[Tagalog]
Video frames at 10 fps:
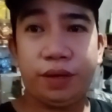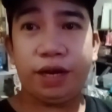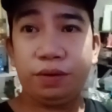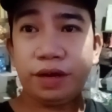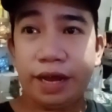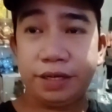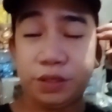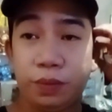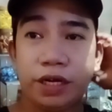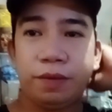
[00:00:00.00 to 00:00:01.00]
hello guys,
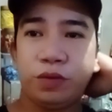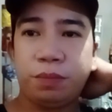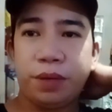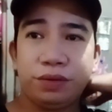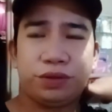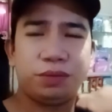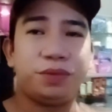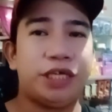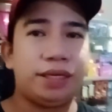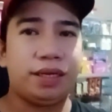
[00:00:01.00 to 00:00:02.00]
welcome to my YouTube
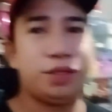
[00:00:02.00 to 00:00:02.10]
channel.